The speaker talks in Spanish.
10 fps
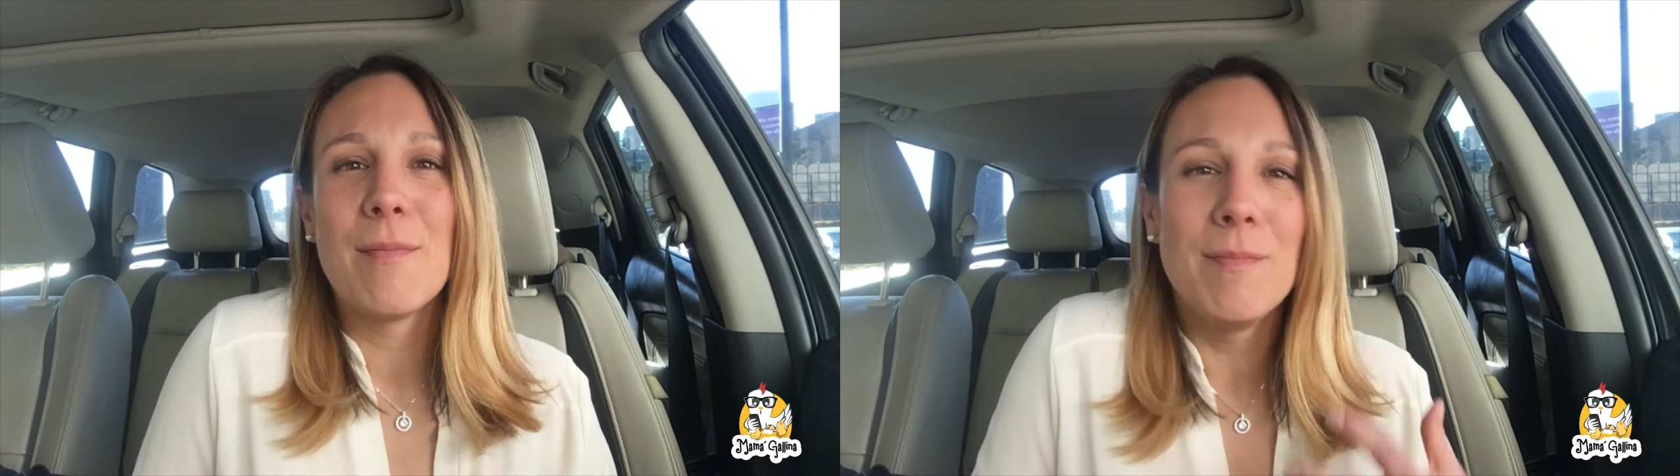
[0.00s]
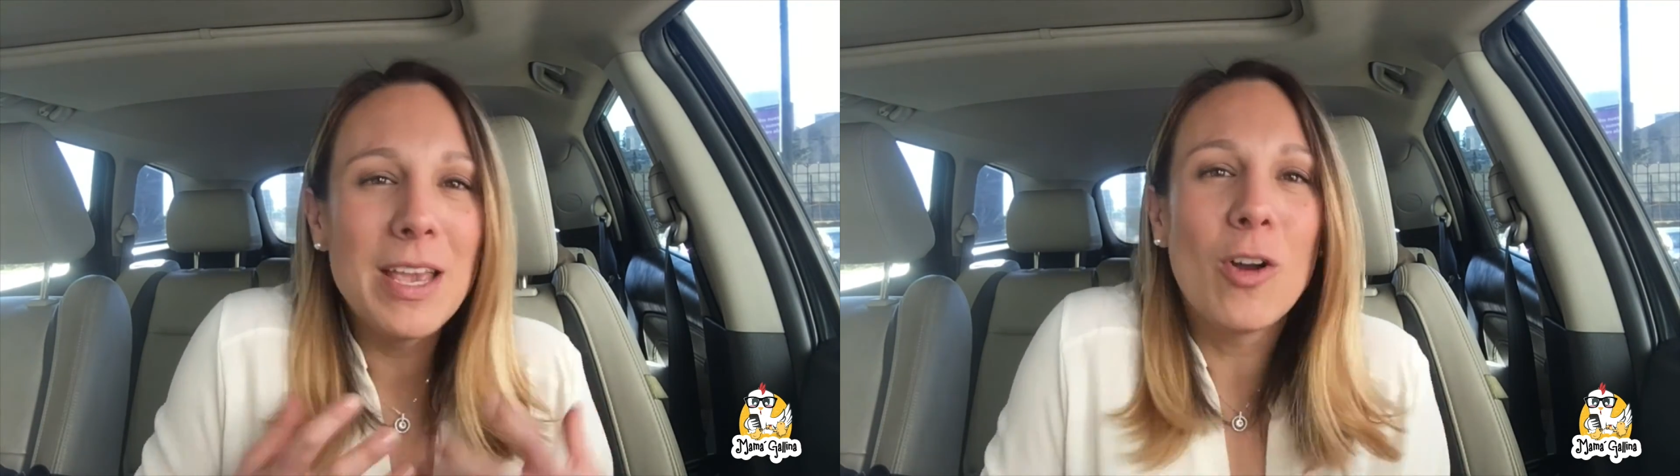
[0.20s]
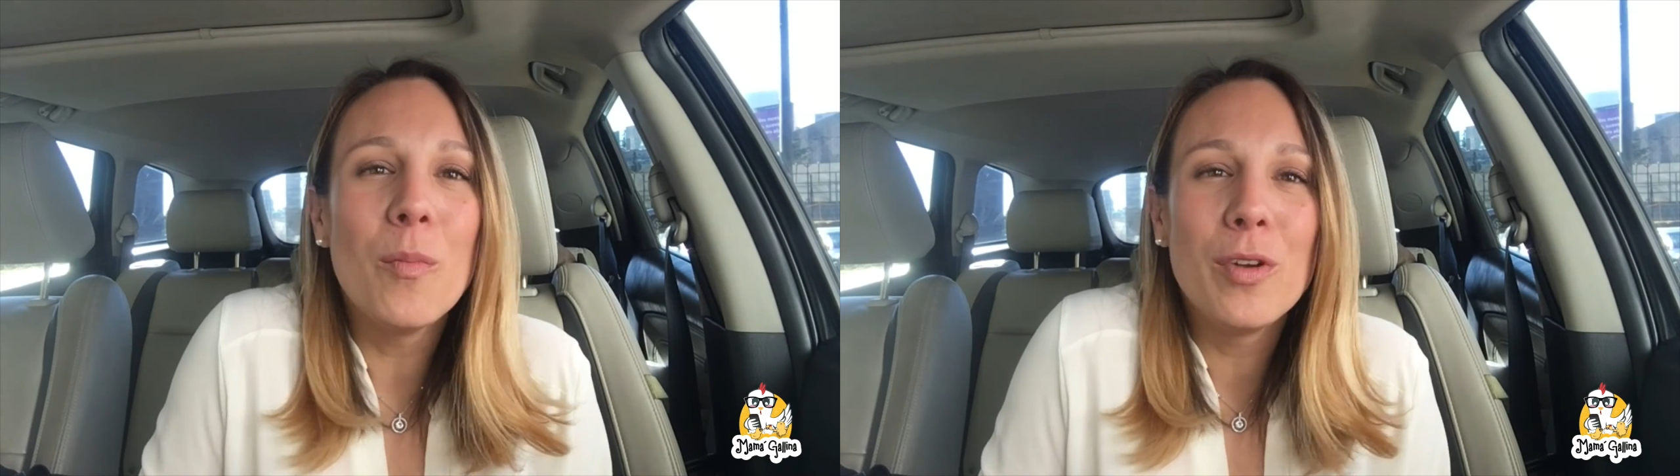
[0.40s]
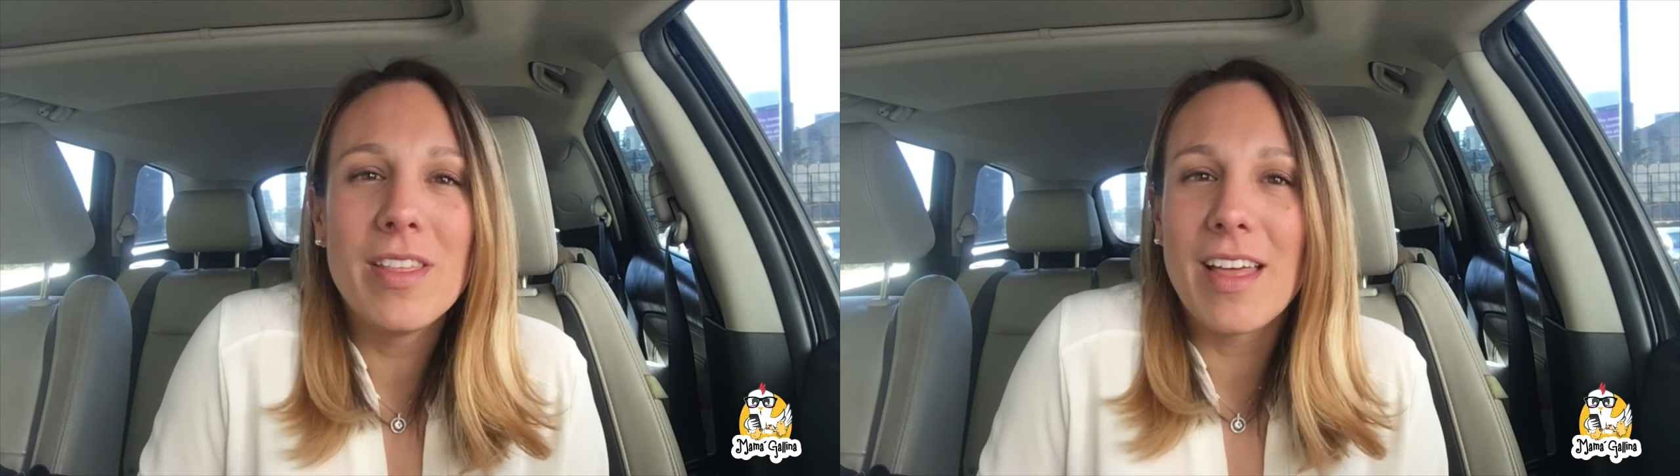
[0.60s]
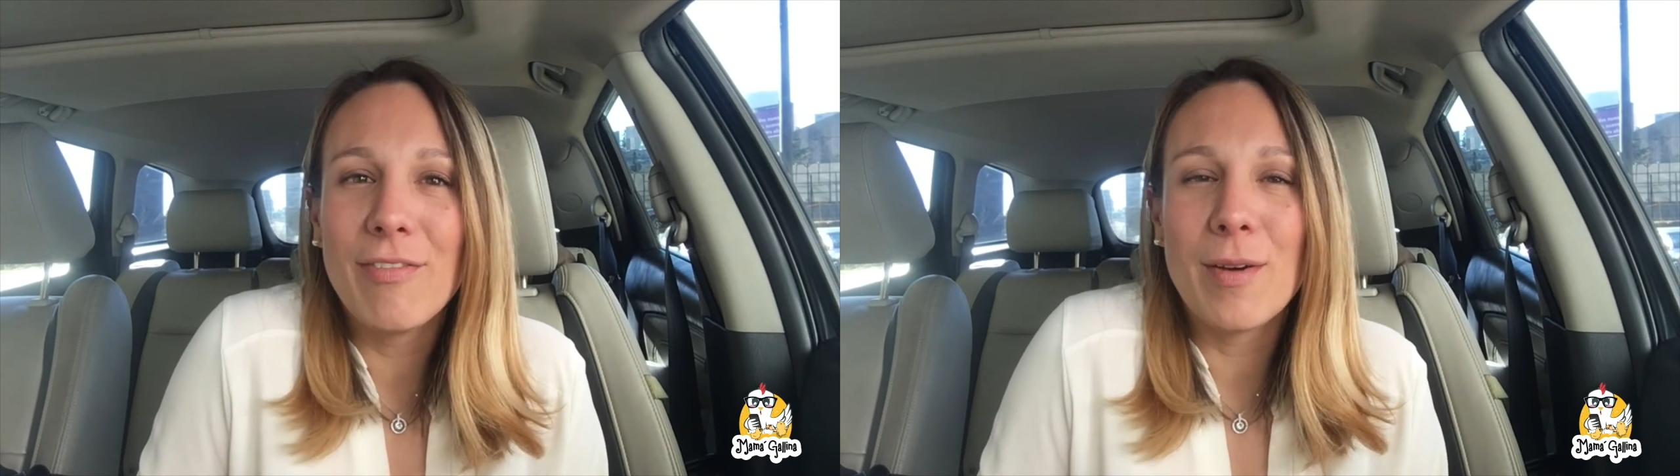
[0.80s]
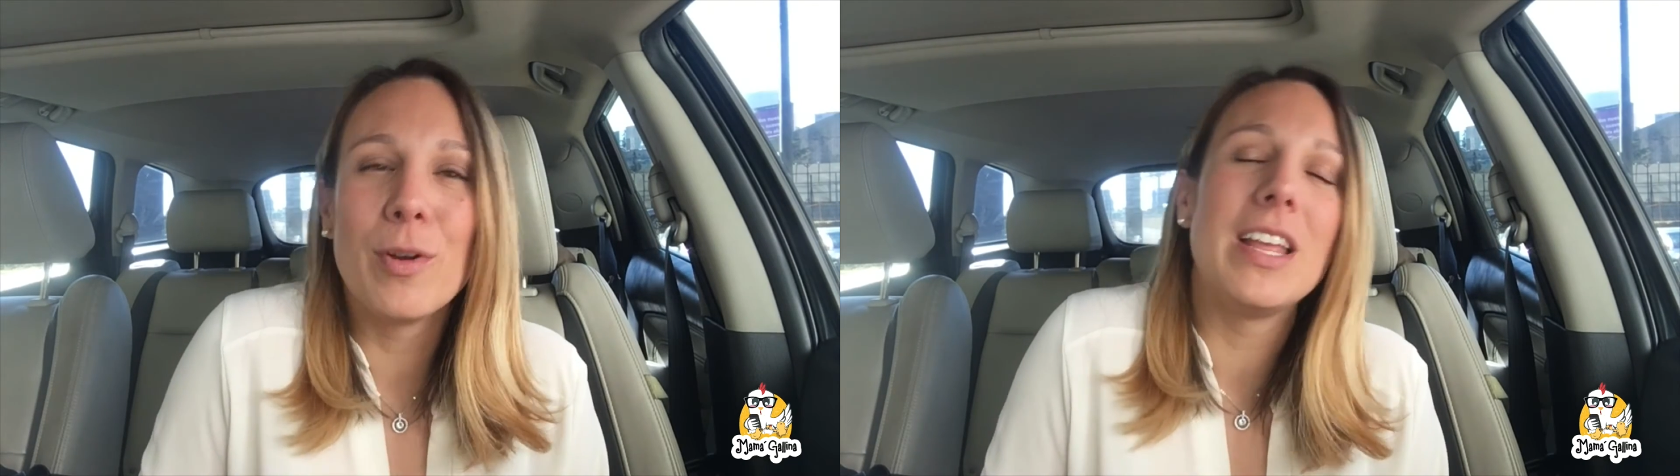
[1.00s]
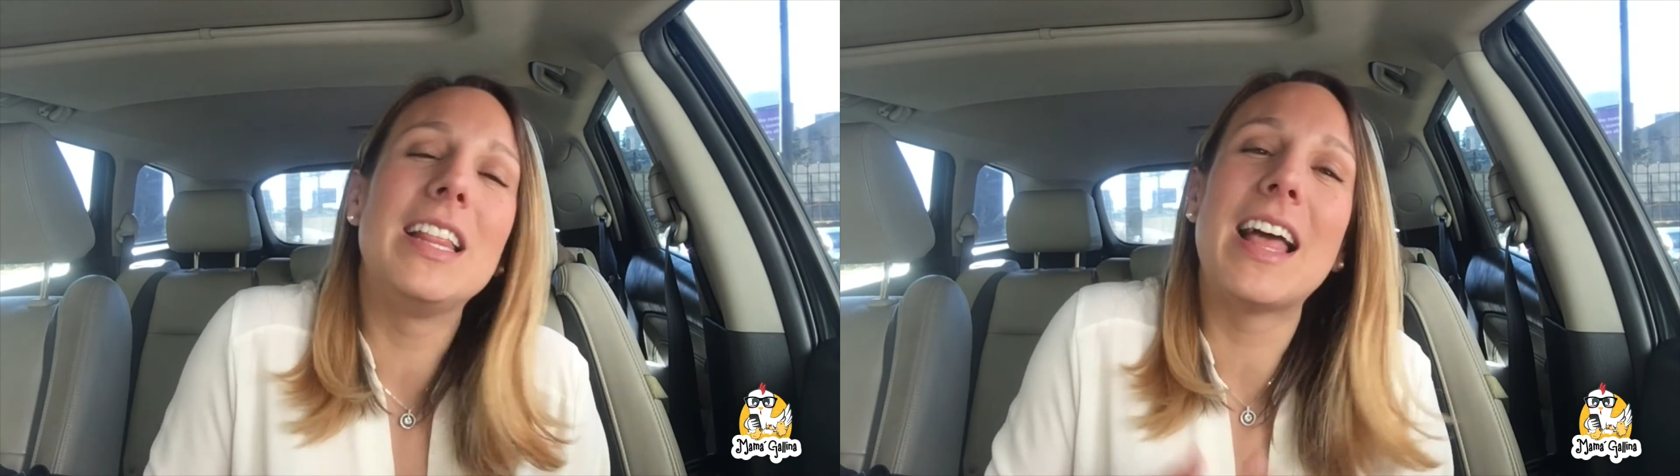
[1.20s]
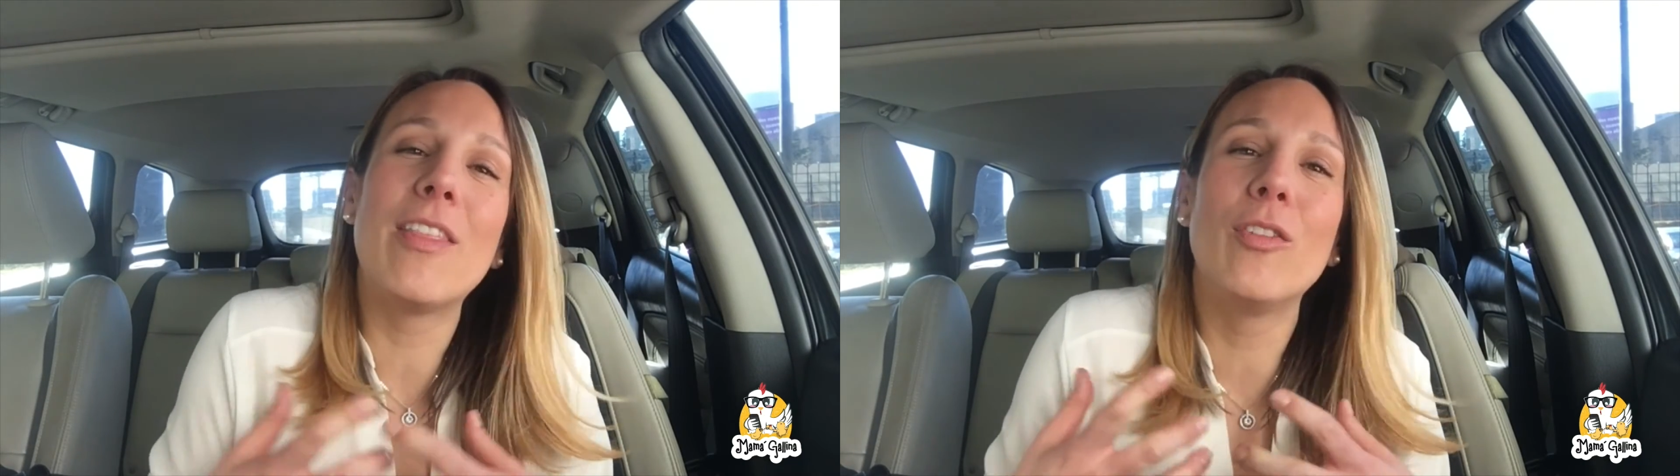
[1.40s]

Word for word: mi comunidad favorita,